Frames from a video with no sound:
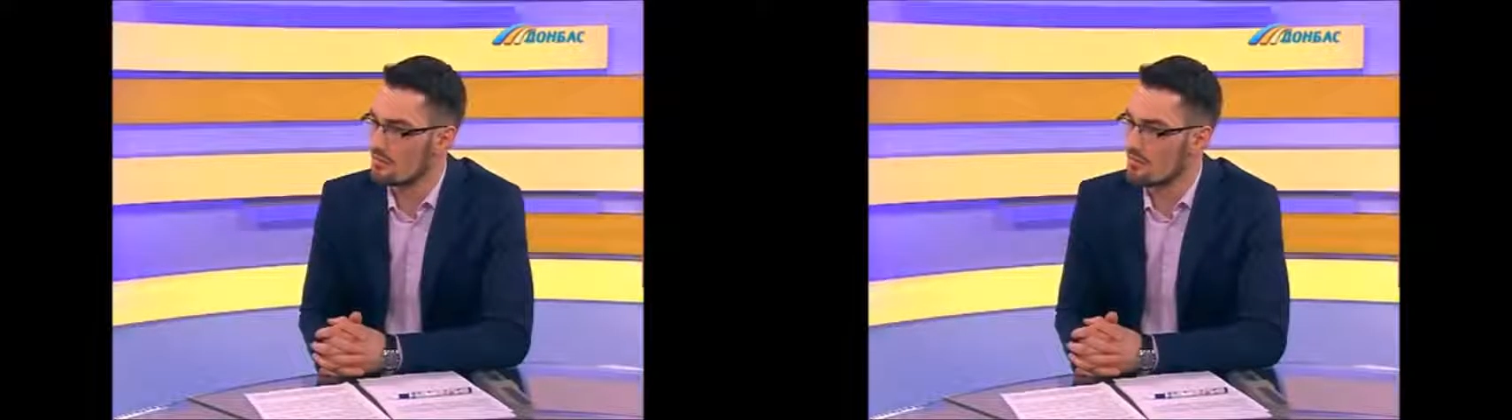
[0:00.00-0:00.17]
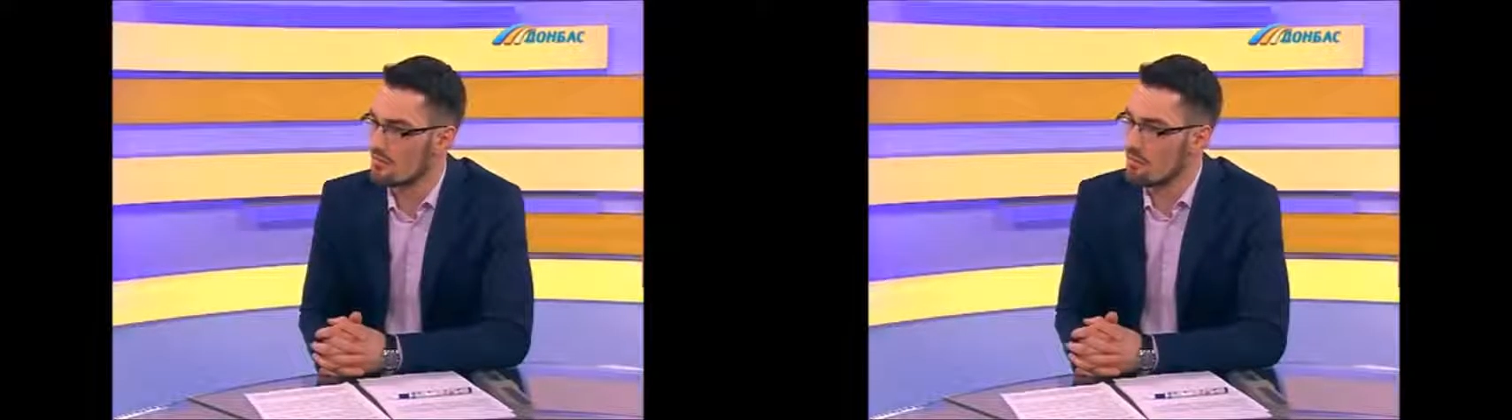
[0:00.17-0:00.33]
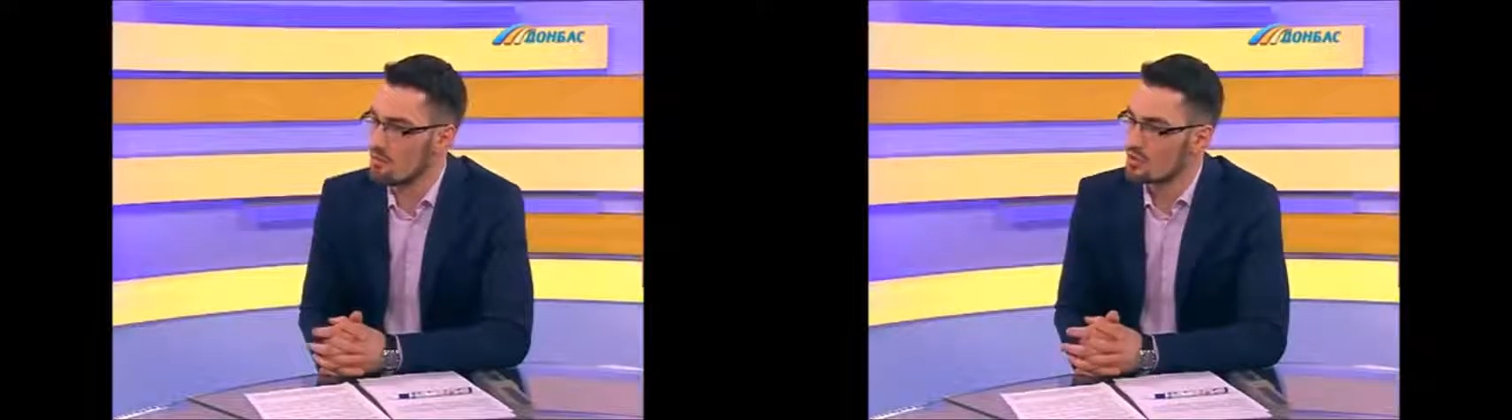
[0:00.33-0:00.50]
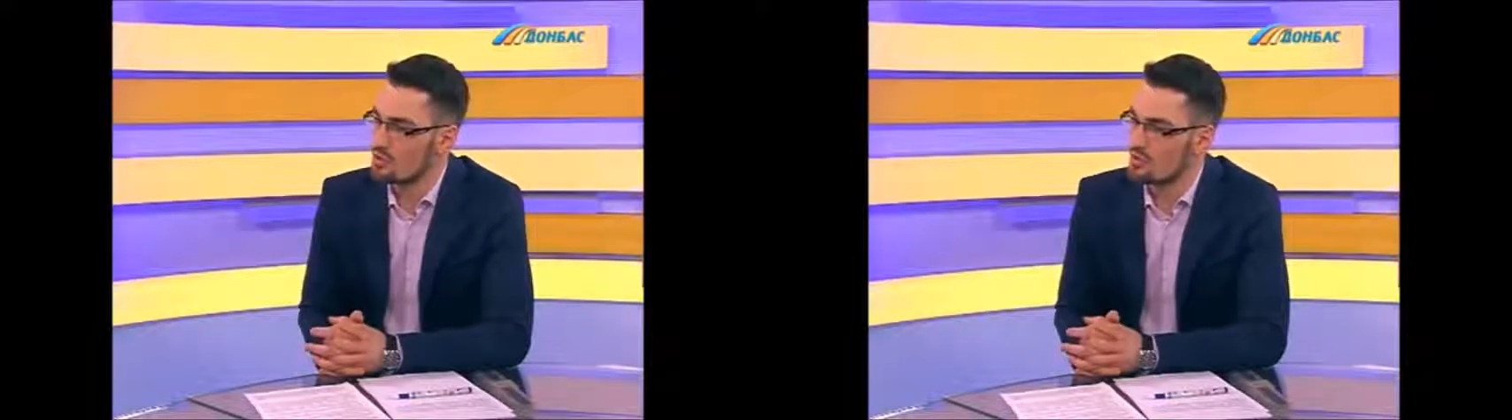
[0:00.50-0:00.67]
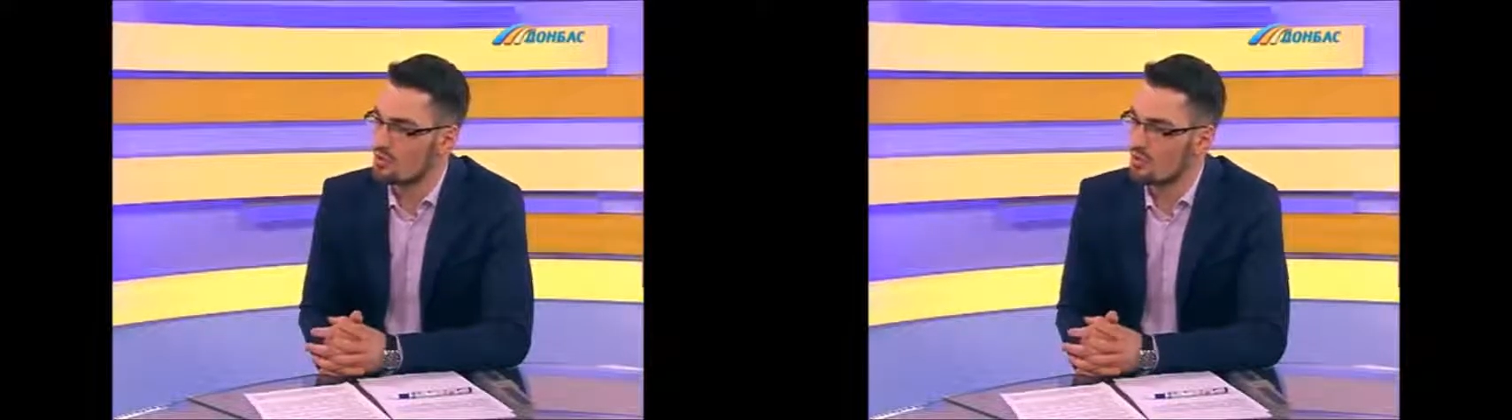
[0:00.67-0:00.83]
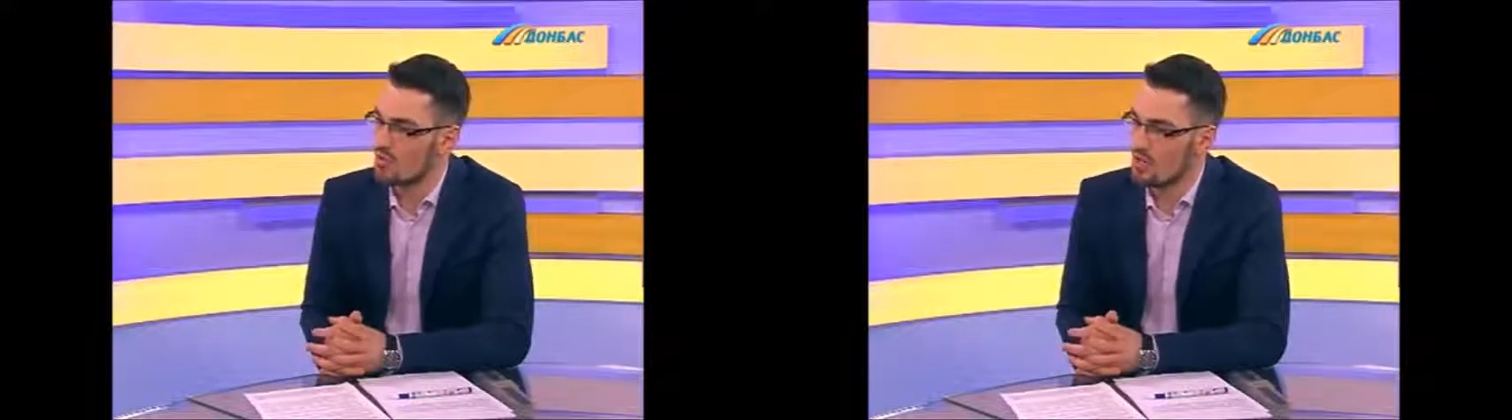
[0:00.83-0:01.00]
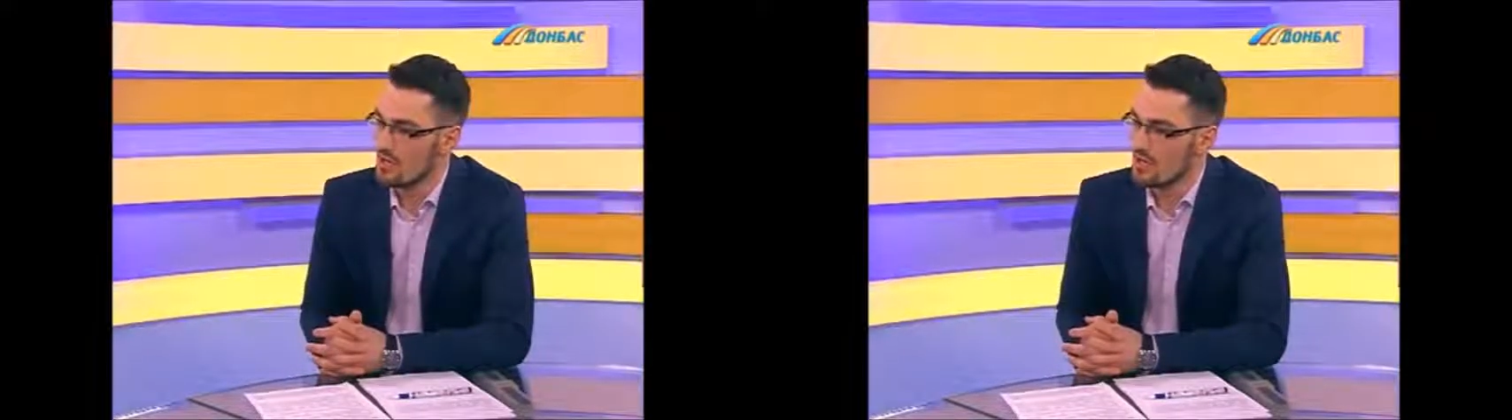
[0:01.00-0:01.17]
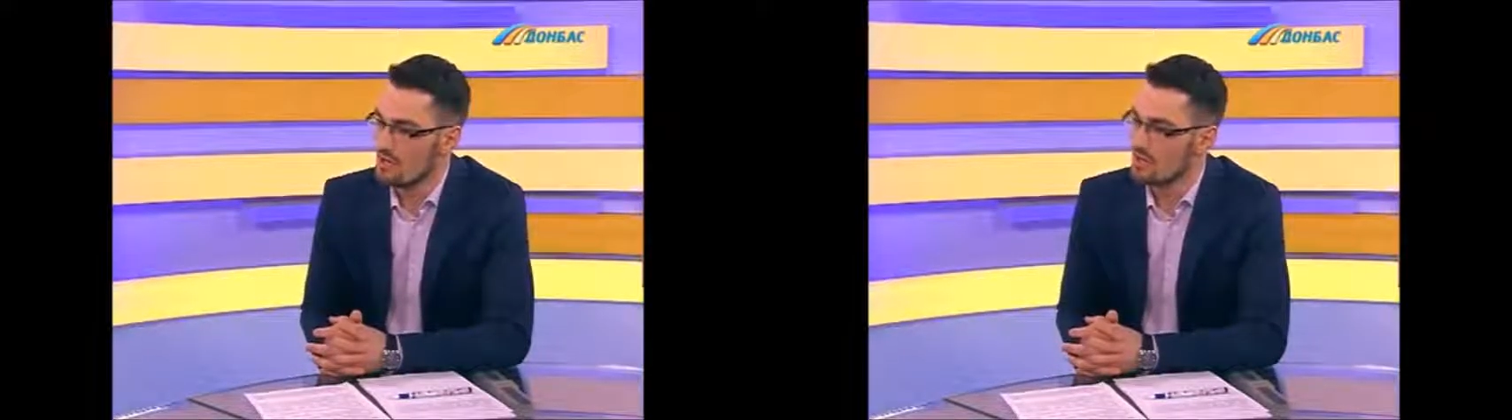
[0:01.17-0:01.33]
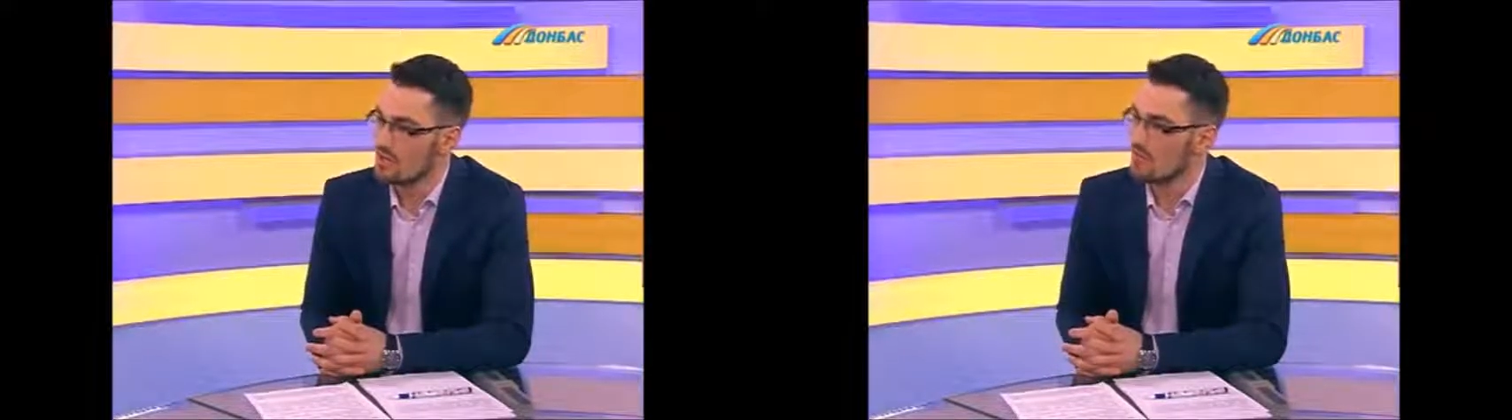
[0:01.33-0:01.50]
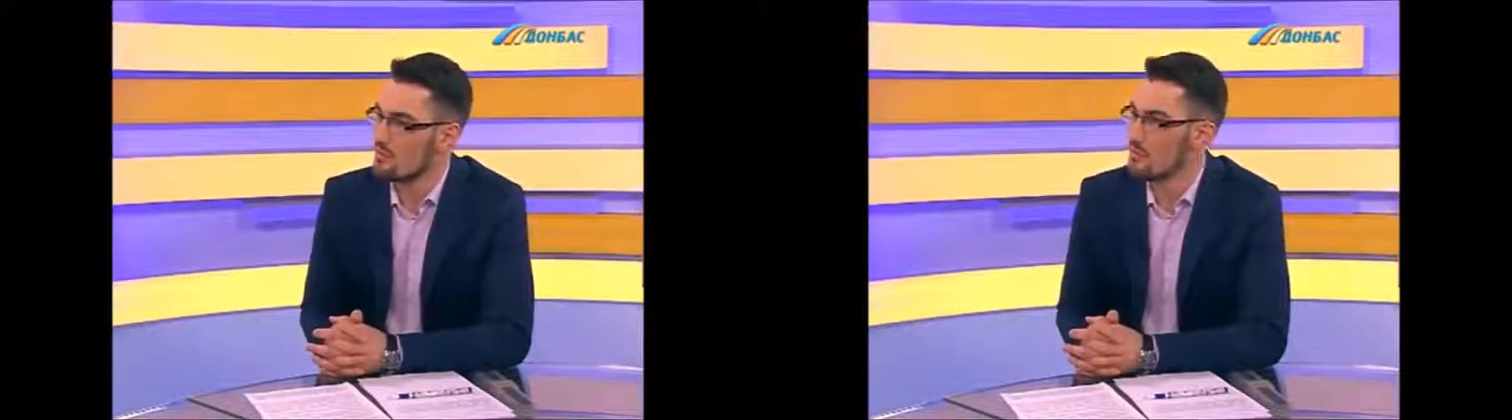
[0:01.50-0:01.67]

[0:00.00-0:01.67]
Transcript: можно говорить и каковы